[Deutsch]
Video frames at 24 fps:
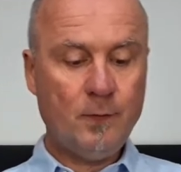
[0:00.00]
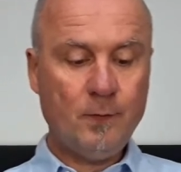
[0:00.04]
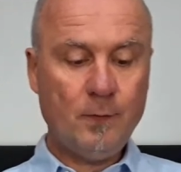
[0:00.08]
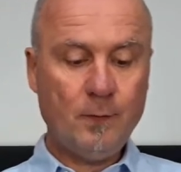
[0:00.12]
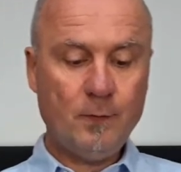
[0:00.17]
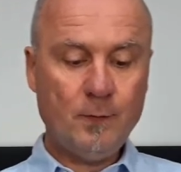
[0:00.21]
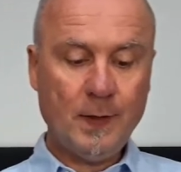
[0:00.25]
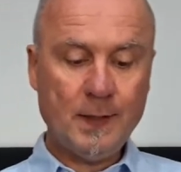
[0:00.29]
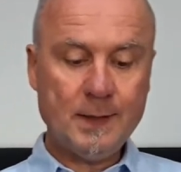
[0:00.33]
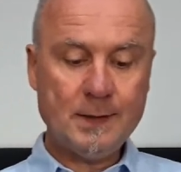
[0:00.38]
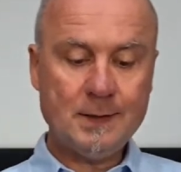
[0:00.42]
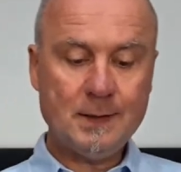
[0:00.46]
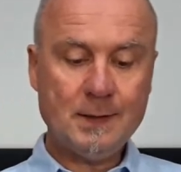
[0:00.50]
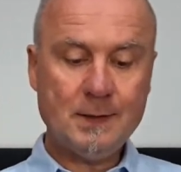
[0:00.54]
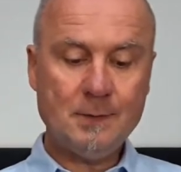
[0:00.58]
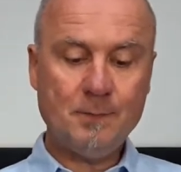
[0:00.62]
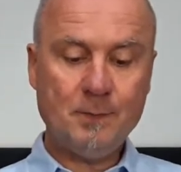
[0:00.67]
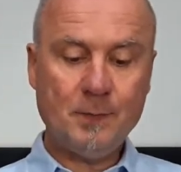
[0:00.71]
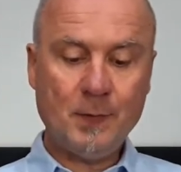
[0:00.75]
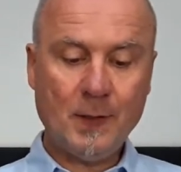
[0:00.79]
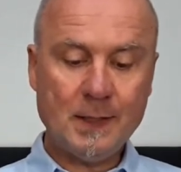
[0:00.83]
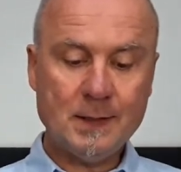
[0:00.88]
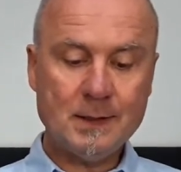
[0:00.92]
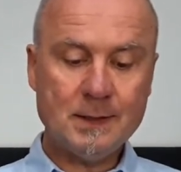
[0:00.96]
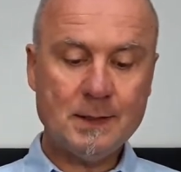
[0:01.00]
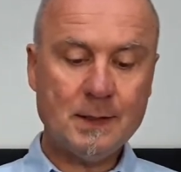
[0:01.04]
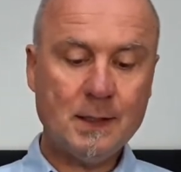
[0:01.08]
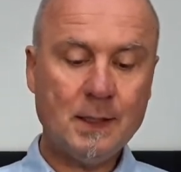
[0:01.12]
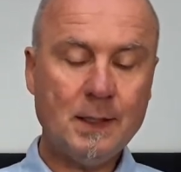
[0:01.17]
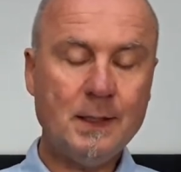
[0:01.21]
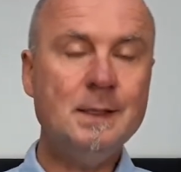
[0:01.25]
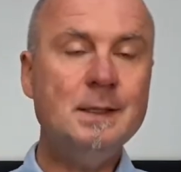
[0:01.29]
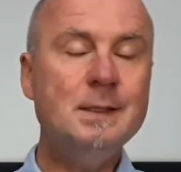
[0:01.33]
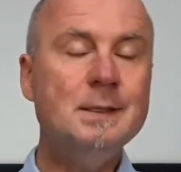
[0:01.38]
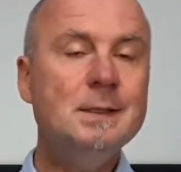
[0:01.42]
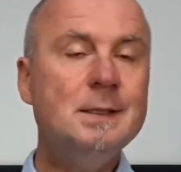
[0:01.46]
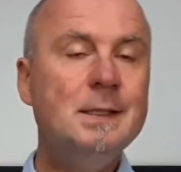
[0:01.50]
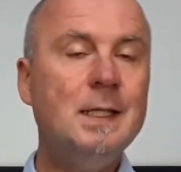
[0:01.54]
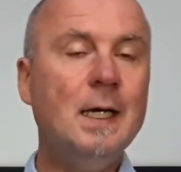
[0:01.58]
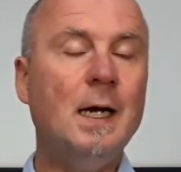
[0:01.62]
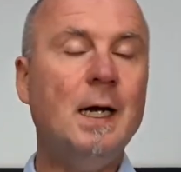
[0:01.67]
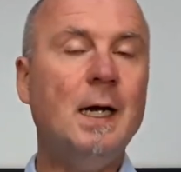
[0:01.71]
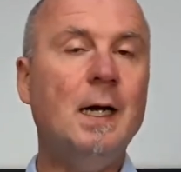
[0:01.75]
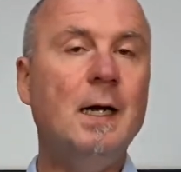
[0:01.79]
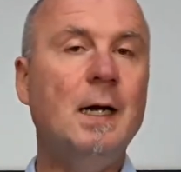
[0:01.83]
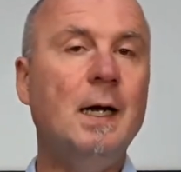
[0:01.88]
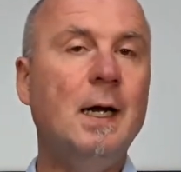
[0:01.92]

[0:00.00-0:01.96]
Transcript: Fest Passa ist ja